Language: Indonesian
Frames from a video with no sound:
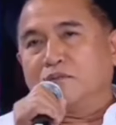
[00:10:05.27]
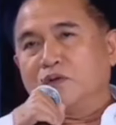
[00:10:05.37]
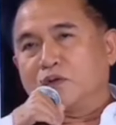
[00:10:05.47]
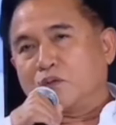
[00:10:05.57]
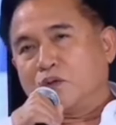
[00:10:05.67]

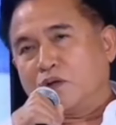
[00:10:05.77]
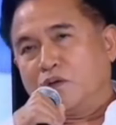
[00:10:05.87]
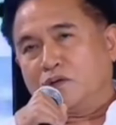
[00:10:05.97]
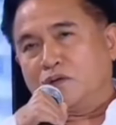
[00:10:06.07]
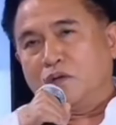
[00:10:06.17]
menurut quick
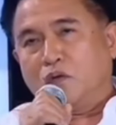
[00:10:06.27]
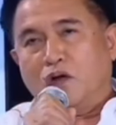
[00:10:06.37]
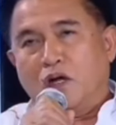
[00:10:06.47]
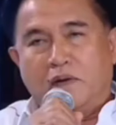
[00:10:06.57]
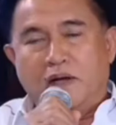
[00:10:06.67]
count itu
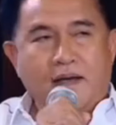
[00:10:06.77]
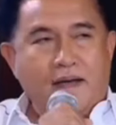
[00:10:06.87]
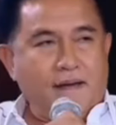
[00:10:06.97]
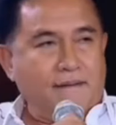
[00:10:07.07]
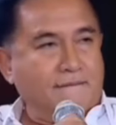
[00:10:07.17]
nyogok apa enggak?
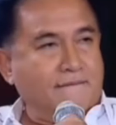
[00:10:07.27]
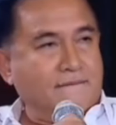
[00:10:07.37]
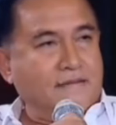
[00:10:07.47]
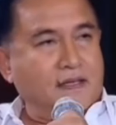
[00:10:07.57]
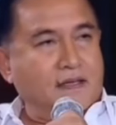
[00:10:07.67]

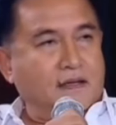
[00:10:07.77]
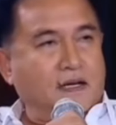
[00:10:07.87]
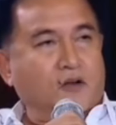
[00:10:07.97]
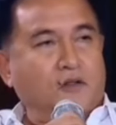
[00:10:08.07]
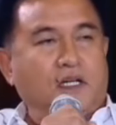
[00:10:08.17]

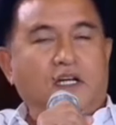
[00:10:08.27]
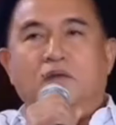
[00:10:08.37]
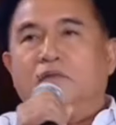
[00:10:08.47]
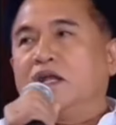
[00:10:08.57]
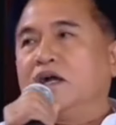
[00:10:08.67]
Kalau tadi
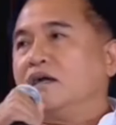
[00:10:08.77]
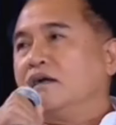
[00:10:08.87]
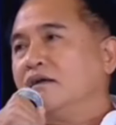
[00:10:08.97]
dibilang